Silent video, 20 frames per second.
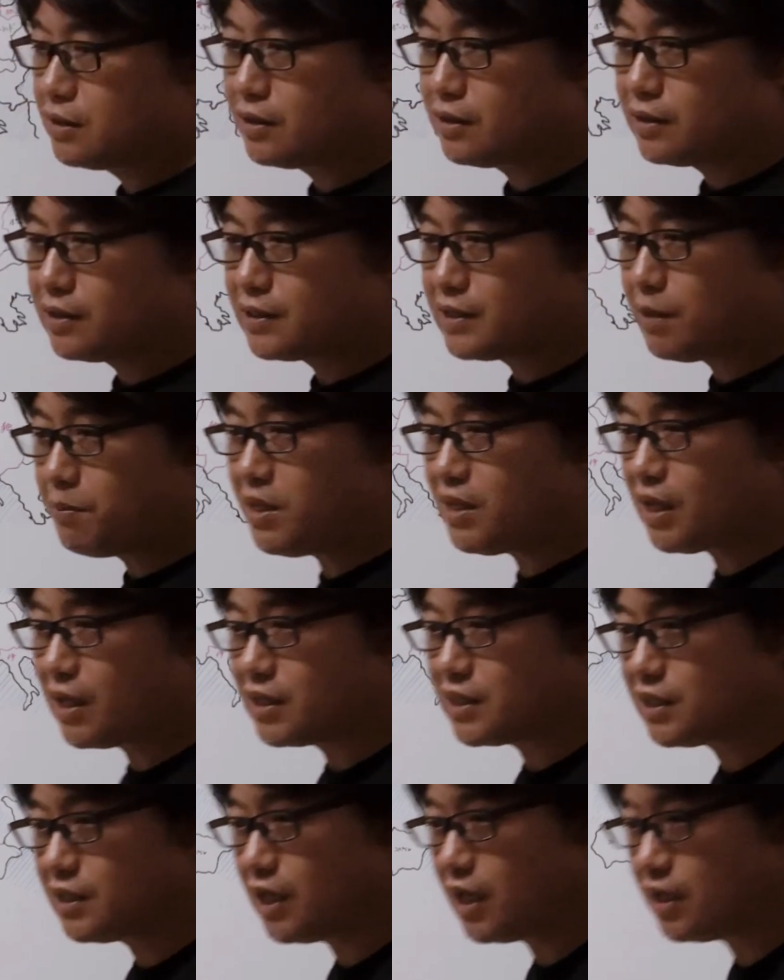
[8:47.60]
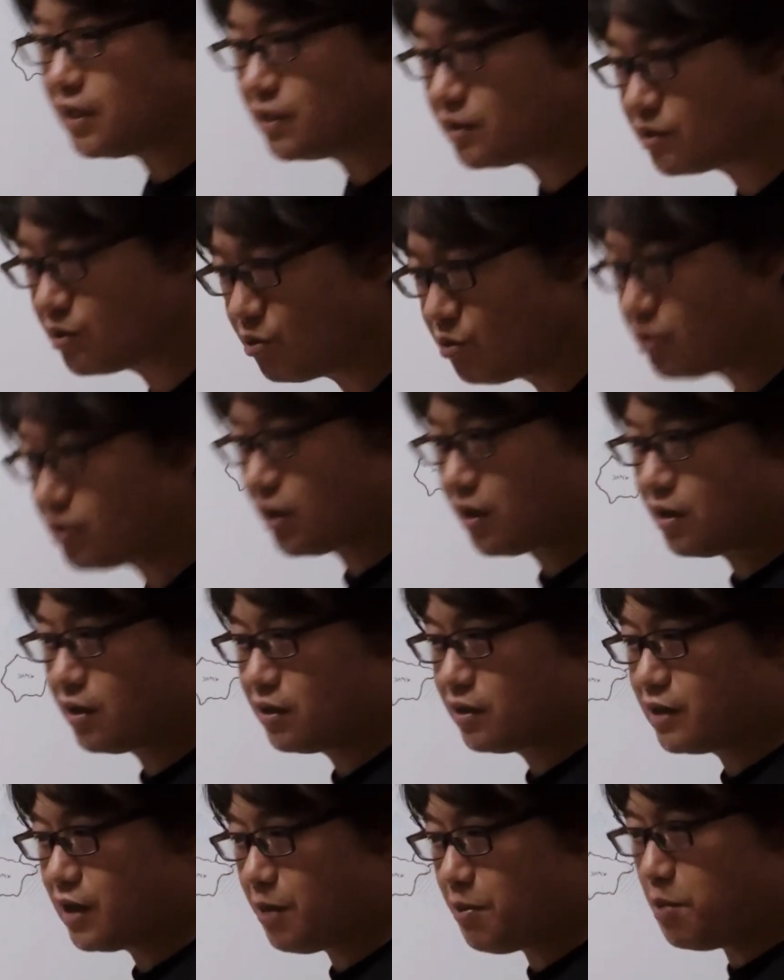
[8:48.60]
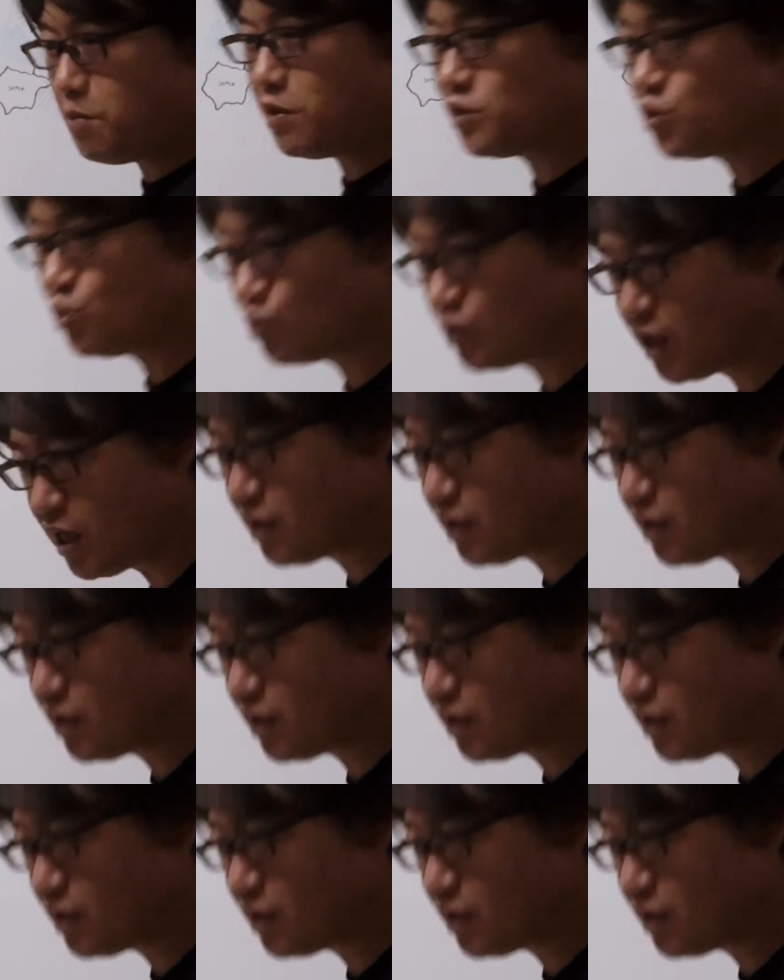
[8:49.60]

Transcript: 攻めたりしないですよってやめましょうねっ